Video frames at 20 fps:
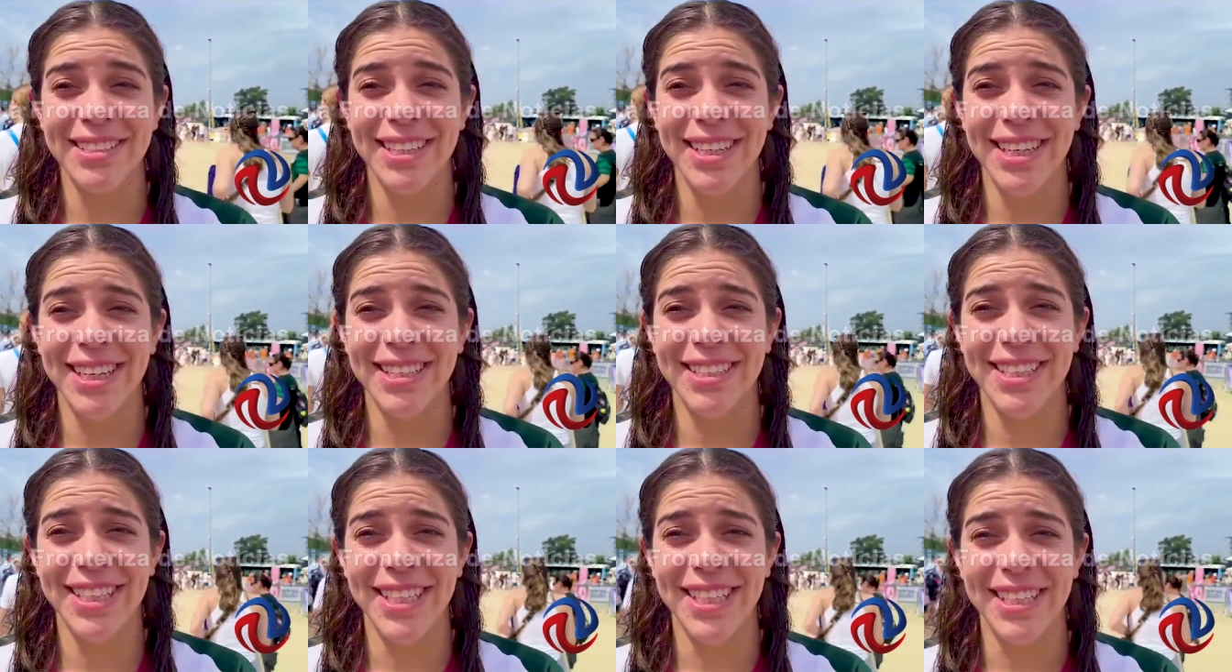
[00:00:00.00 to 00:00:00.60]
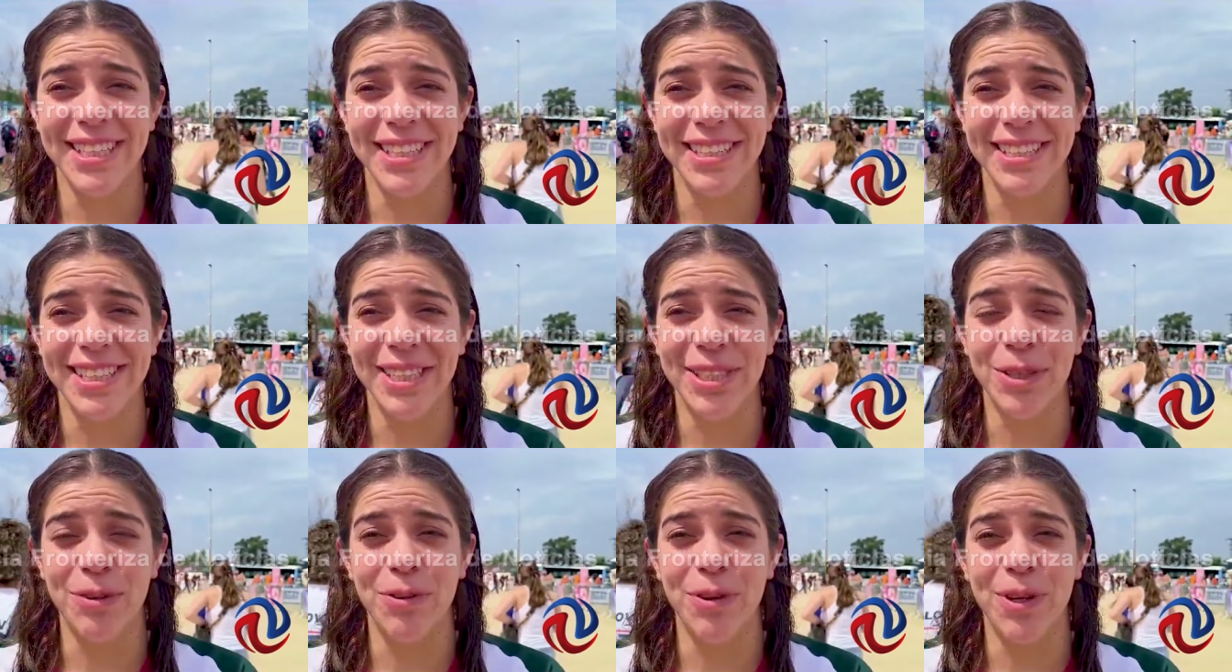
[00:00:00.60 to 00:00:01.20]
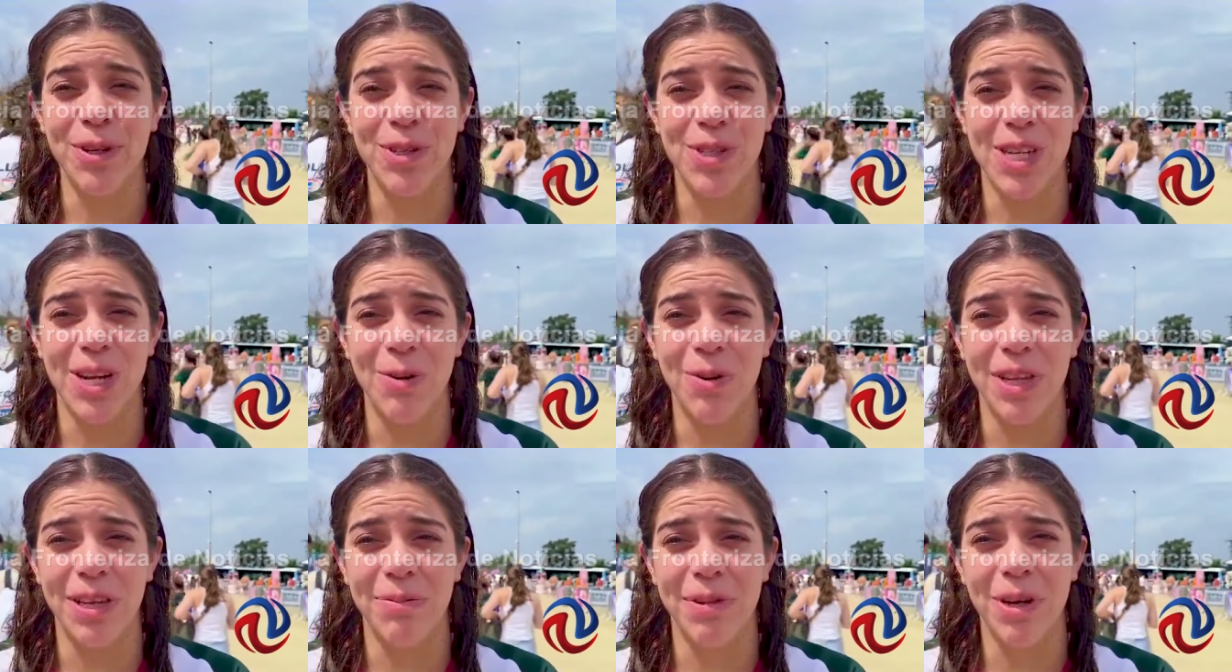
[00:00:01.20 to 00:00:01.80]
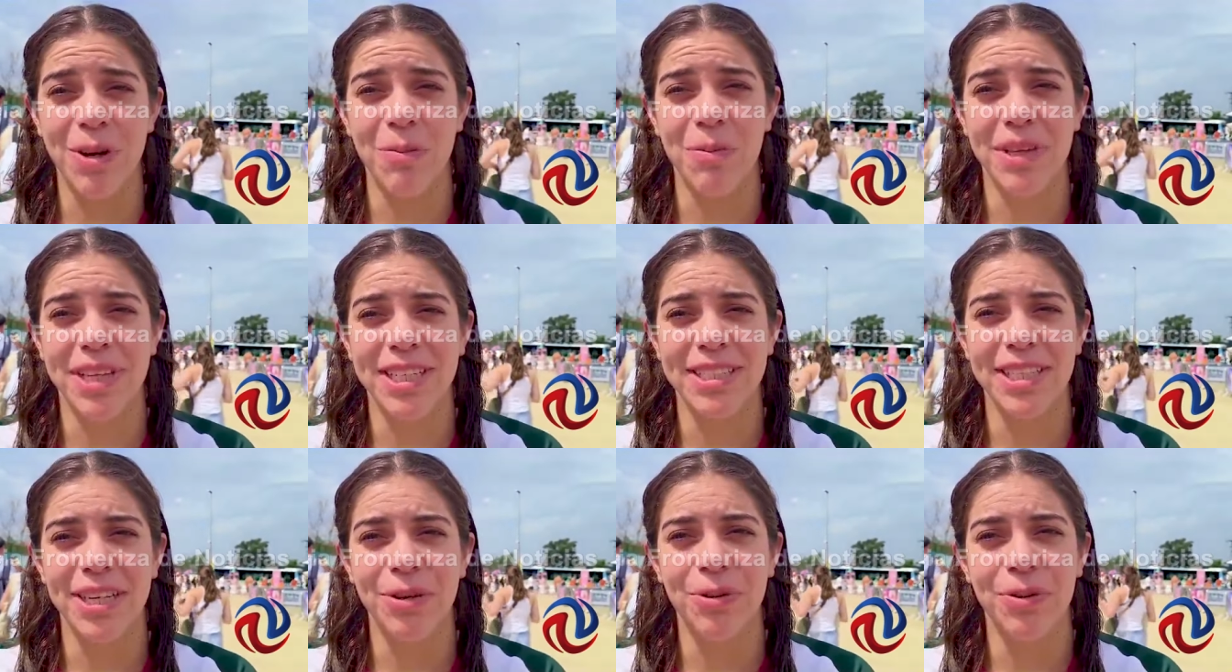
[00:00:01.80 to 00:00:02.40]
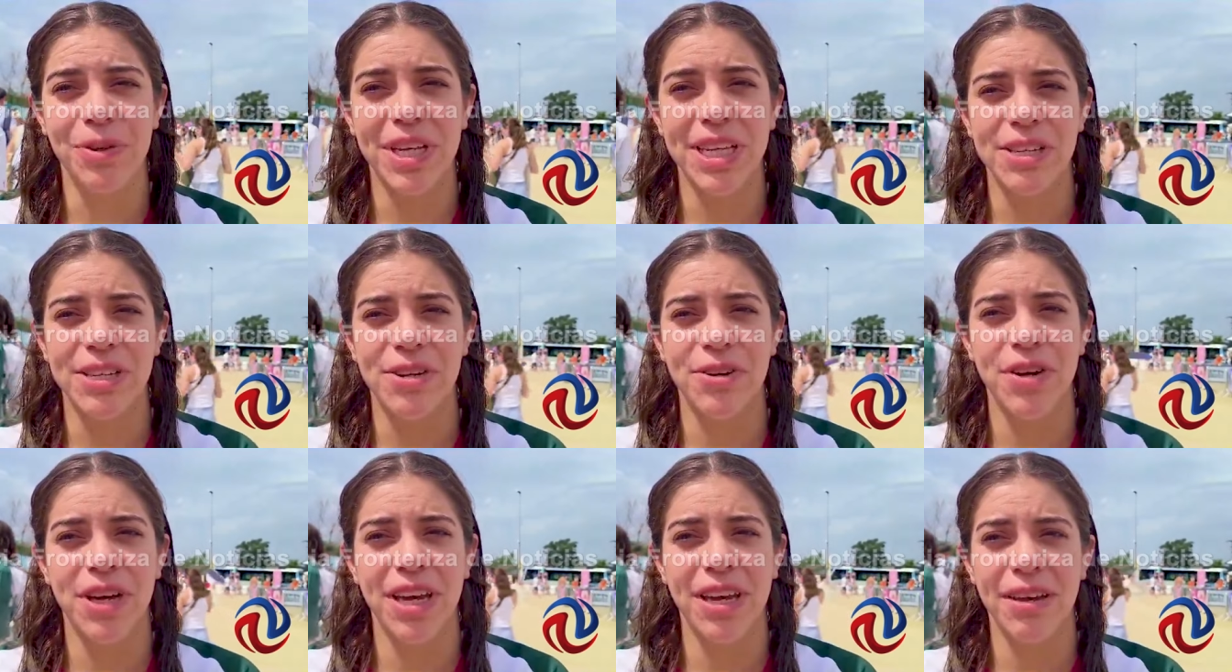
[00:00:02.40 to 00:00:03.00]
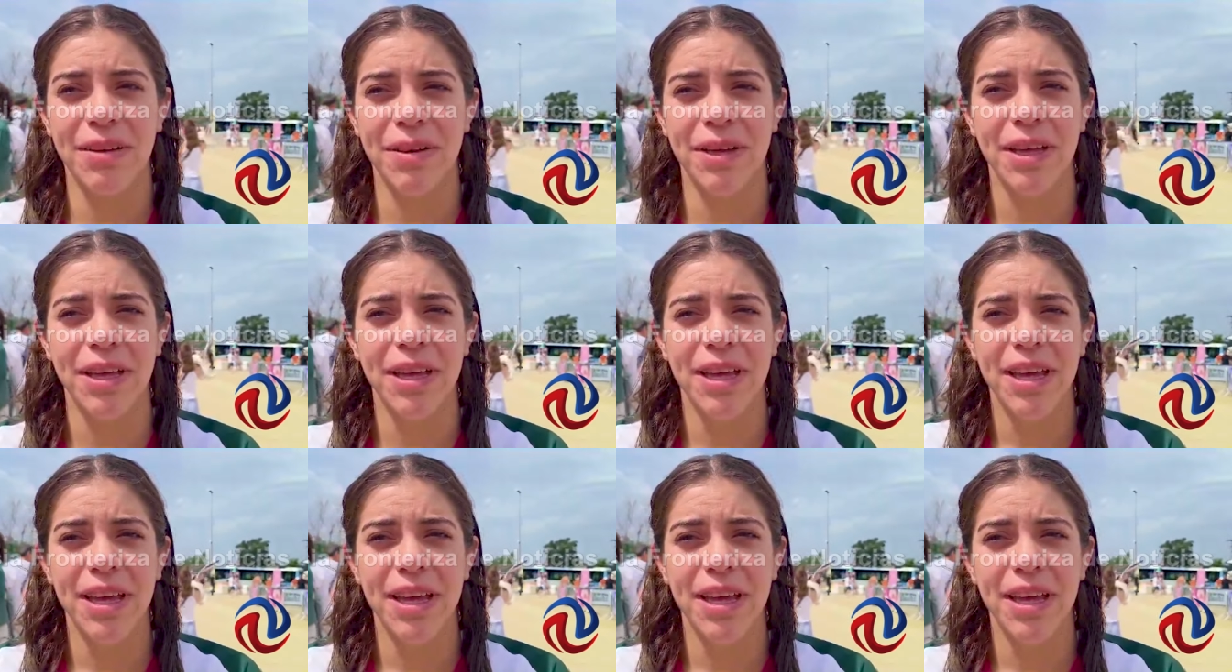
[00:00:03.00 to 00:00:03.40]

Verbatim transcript: Sí, sí, si esto fue nuestra última competencia juntas, creo que